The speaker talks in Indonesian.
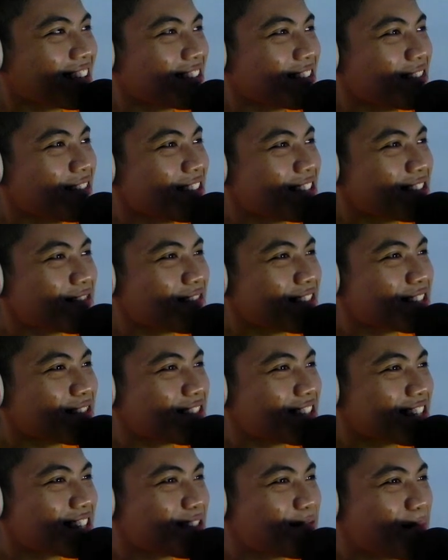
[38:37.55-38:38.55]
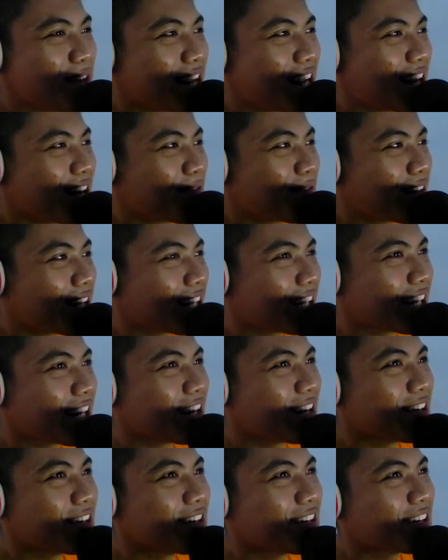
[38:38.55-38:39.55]
Which was just made up right
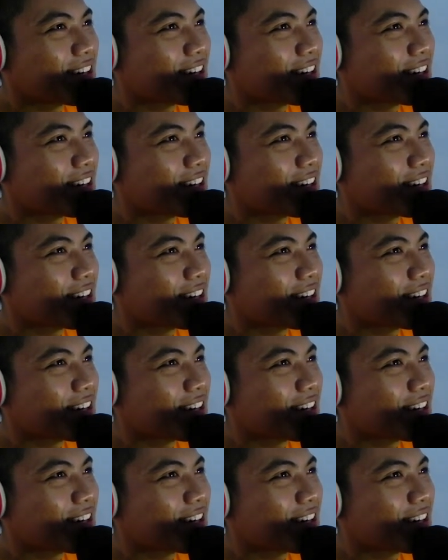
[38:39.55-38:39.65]
now